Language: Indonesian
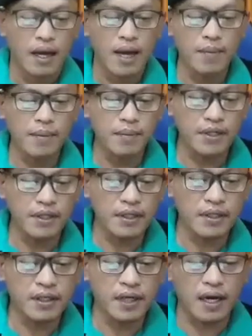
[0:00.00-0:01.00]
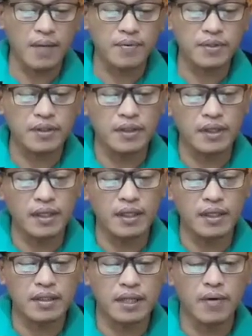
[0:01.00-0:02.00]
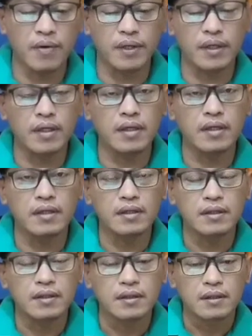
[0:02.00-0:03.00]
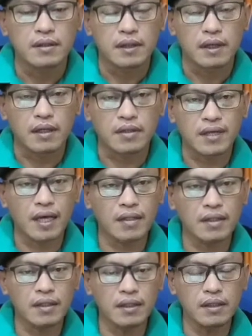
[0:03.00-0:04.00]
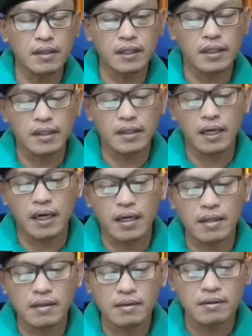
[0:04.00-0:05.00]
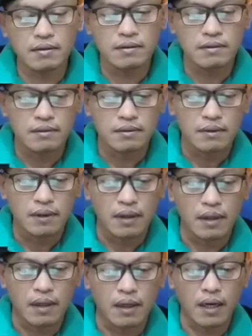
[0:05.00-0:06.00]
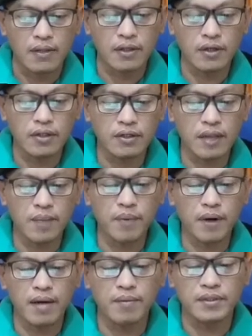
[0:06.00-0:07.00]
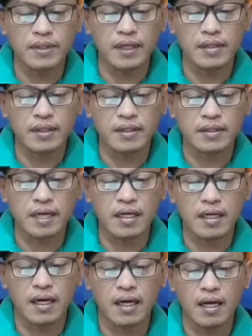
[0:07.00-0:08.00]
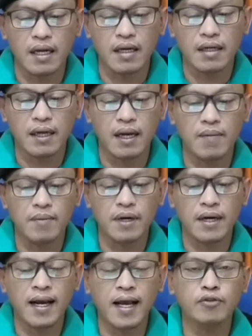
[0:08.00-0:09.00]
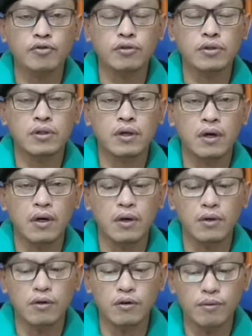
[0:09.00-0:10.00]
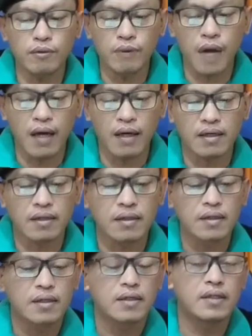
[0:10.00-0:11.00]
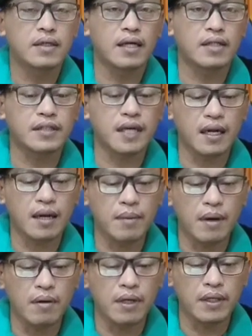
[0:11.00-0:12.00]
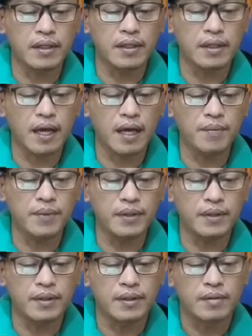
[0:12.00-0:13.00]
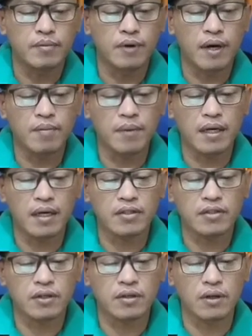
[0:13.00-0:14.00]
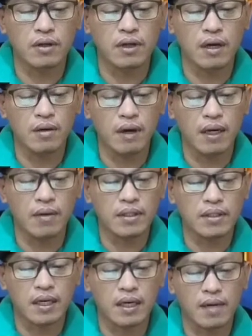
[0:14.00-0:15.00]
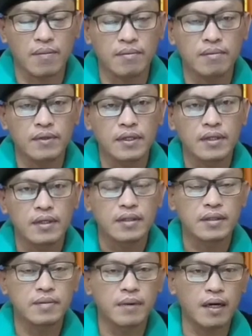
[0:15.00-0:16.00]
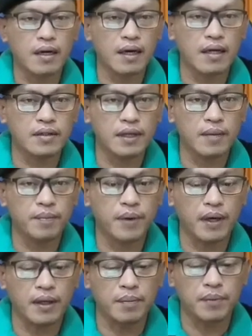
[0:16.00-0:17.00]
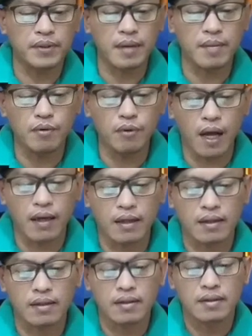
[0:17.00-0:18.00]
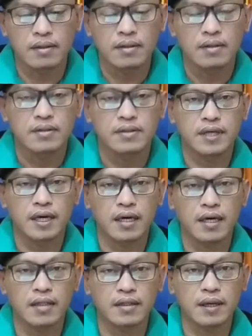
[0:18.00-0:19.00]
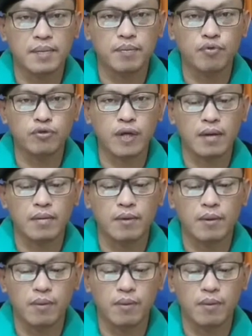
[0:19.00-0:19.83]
Habib Rizik Syihab sendiri diketahui ah, saat ini dijadikan ah, atau ditetapkan menjadi tersangka dalam kasus kerumunan di acara Maulid Nabi Muhammad Sallallahu Alaihi Wasallam di markas FPI Petamburan, Jakarta Pusat